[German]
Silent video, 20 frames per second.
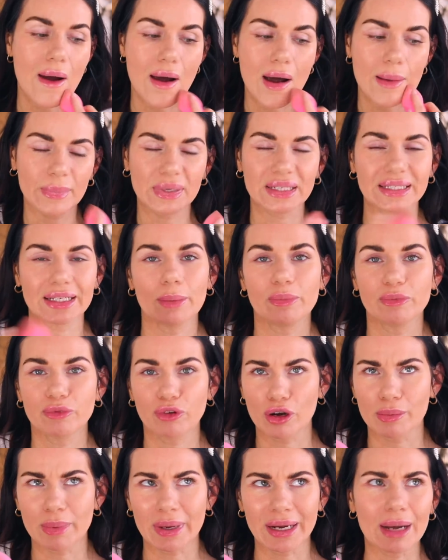Ähm, ich glaube
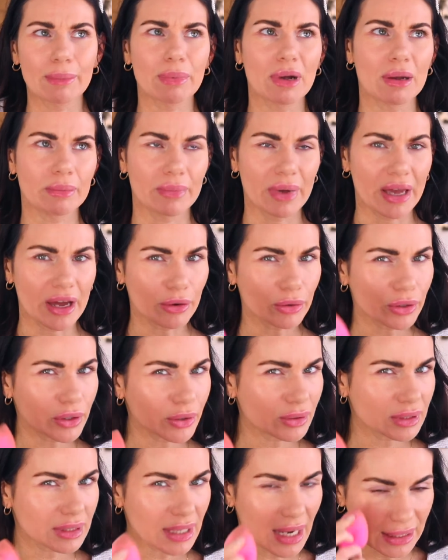von Make Up by
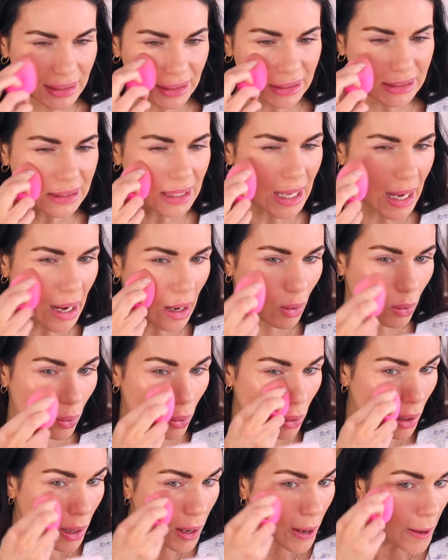Mario, die hat das
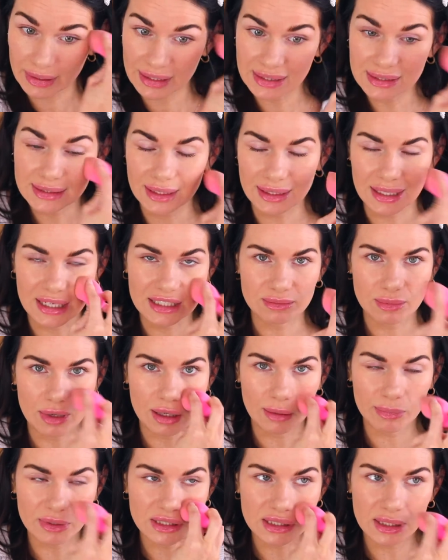auch. Man ist dann erstmal
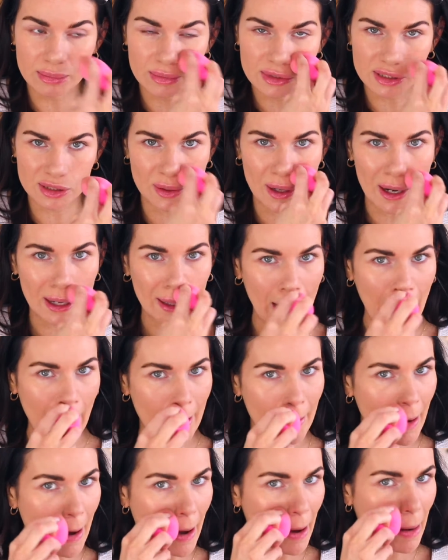ein bisschen besorgt,
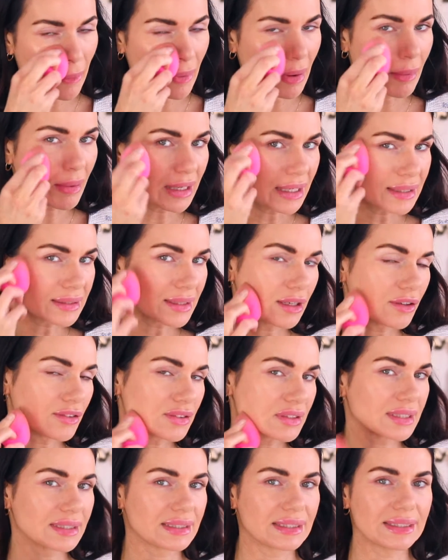aber wenn man das dann
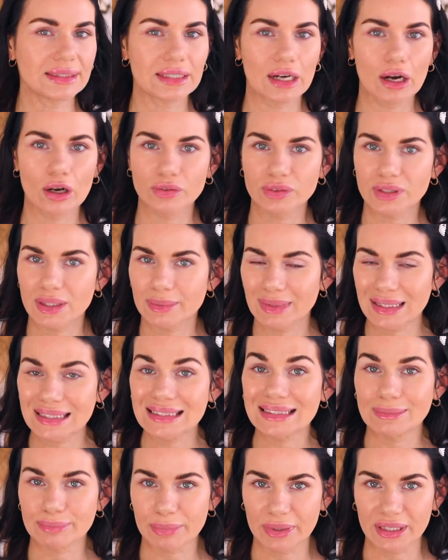aufs Gesicht aufgibt,
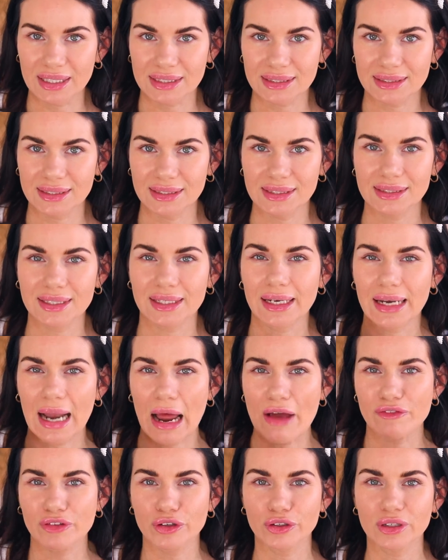dann sieht man das nicht. Es hat halt
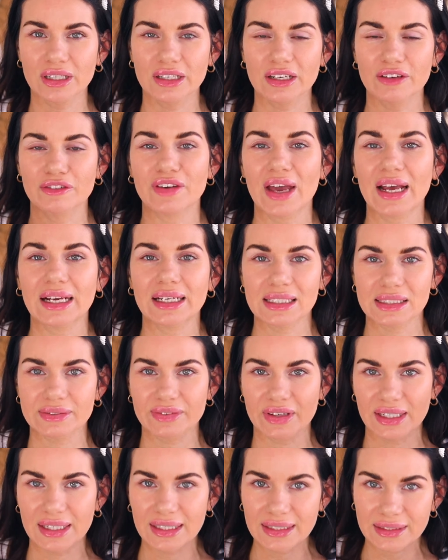einfach nur den Effekt, dass
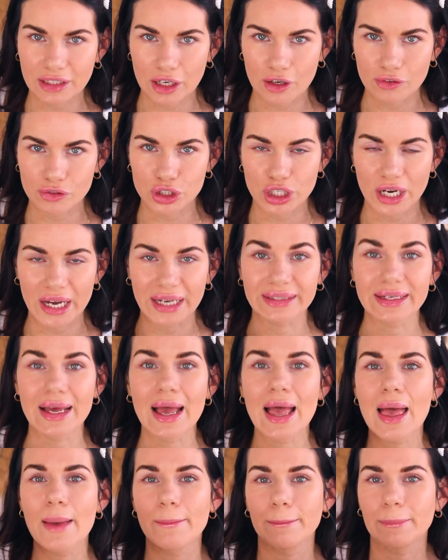wenn Licht drauf scheint,
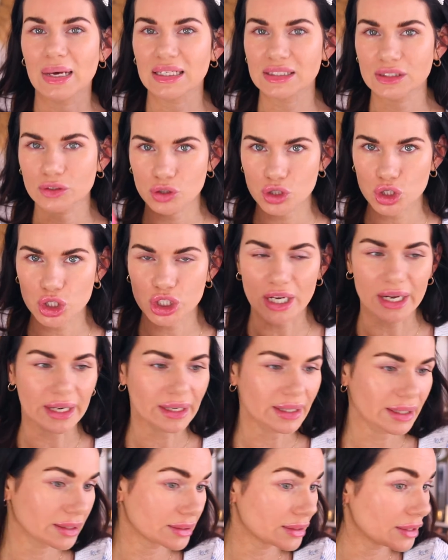man so einen
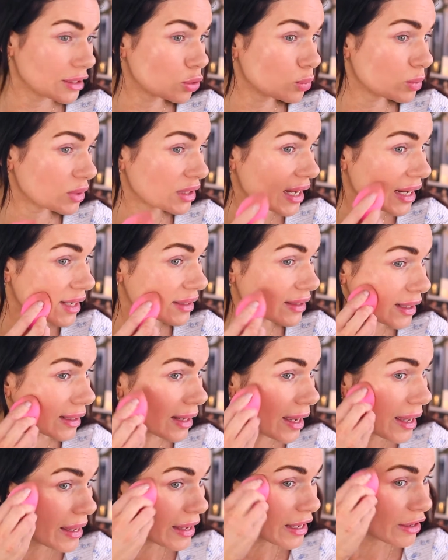stärkeren
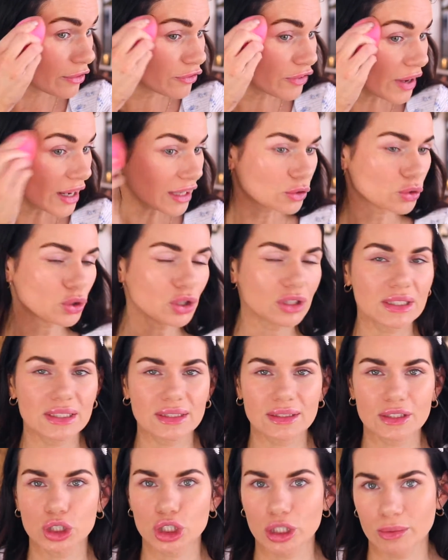Illuminating Effekt durch
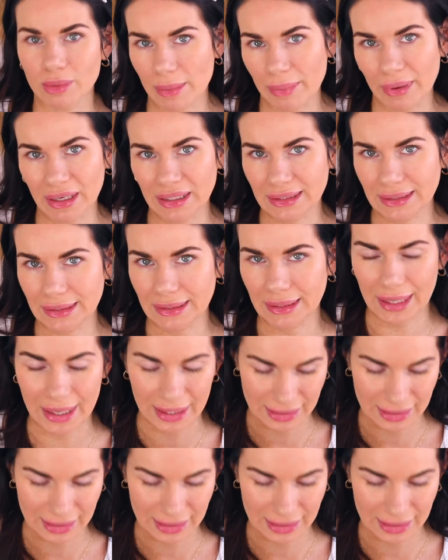diese Schimmerpartikel